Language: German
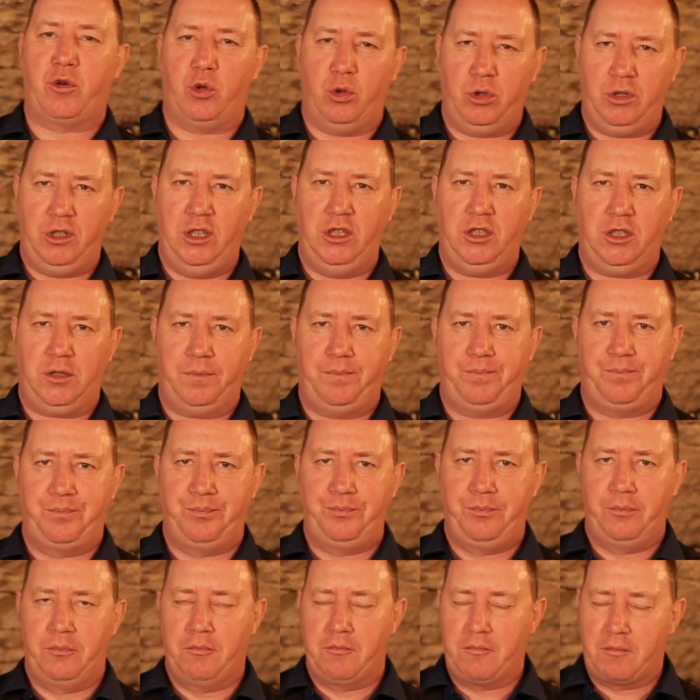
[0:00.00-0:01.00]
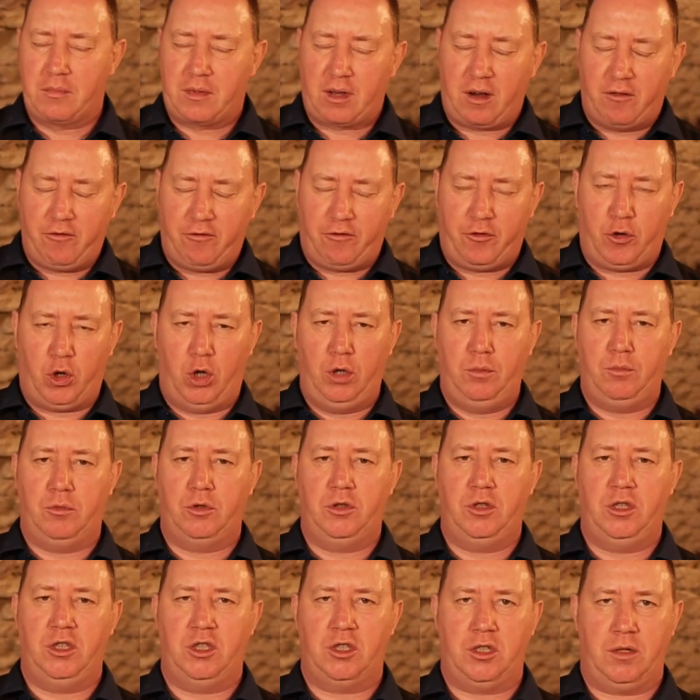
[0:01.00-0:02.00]
fruchtig,
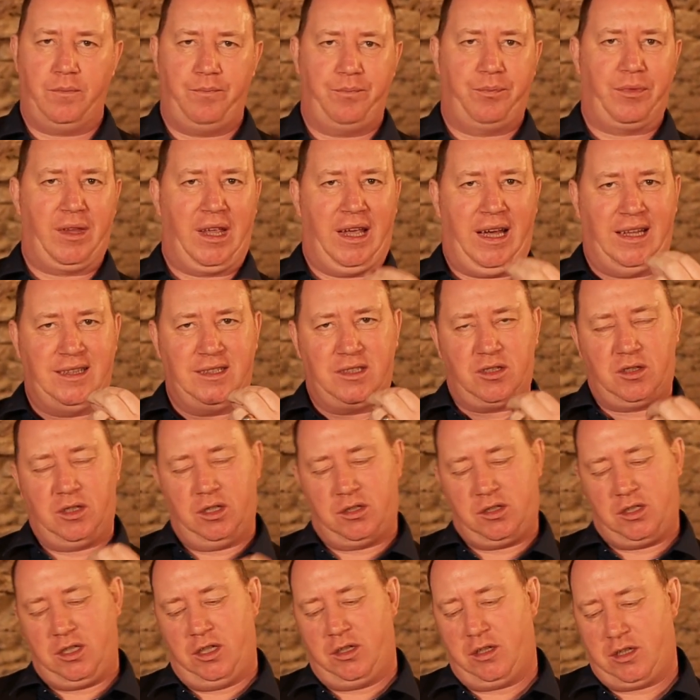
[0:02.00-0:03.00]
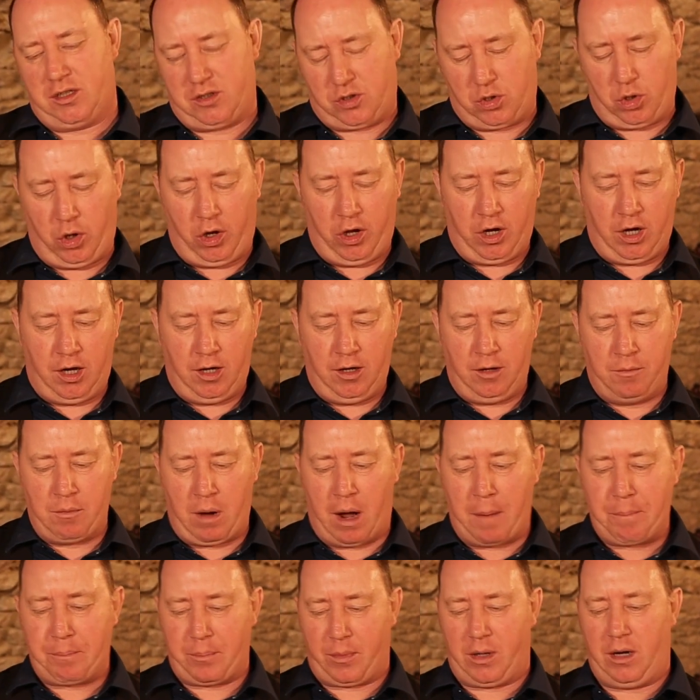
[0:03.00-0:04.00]
vollmundig, ganz dezente Säure
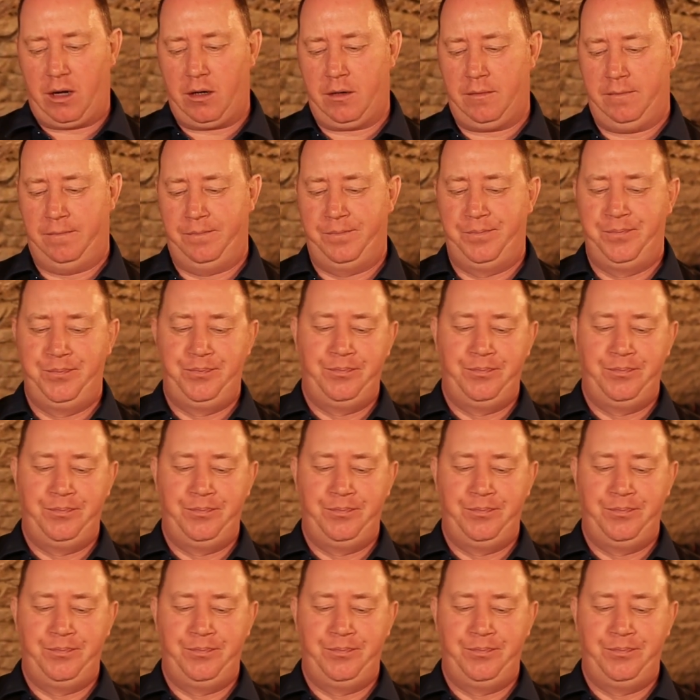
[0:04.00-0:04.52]
im Abgang.